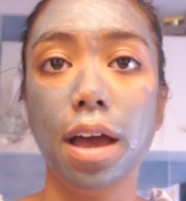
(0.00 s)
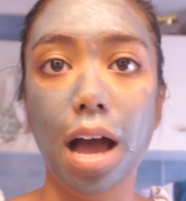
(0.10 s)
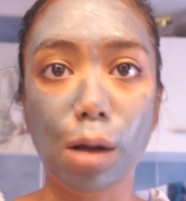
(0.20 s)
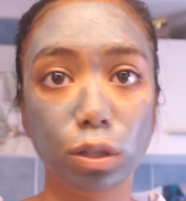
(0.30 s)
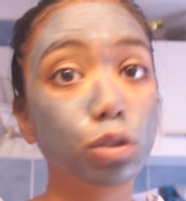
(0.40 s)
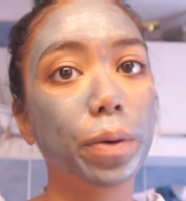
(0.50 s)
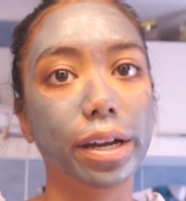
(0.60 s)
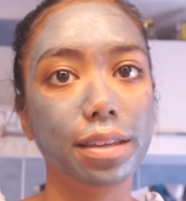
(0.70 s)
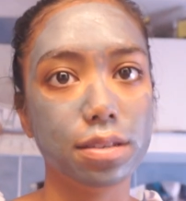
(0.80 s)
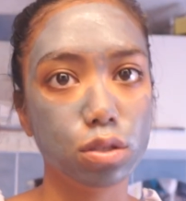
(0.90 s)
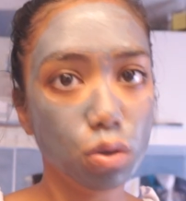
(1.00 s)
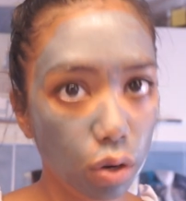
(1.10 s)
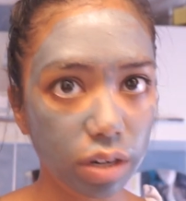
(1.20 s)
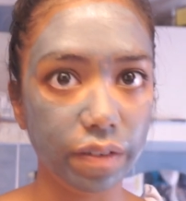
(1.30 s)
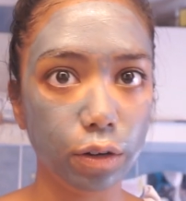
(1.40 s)
a quanto pare adesso
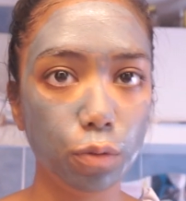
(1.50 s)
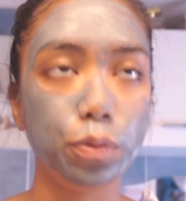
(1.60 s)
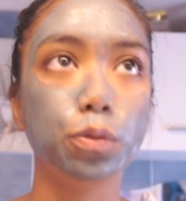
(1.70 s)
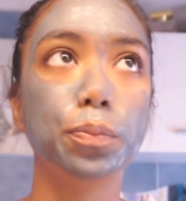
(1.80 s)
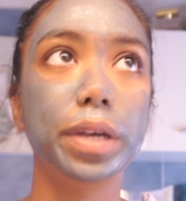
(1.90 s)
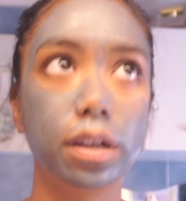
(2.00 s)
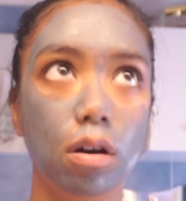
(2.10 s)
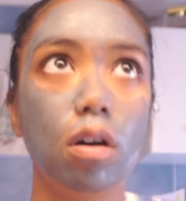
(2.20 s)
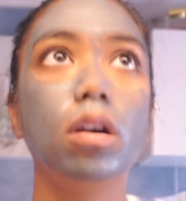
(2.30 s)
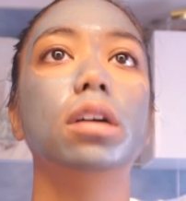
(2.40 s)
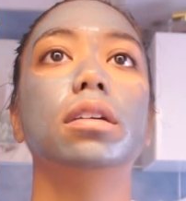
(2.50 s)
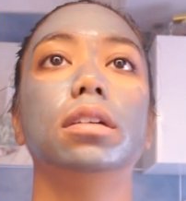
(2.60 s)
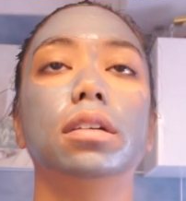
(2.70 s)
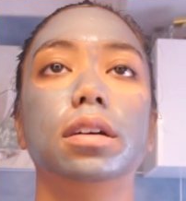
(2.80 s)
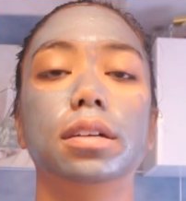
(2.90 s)
non li fanno più però
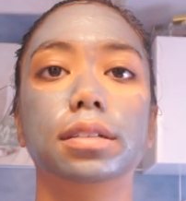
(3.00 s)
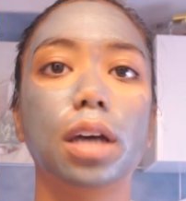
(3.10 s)
eh,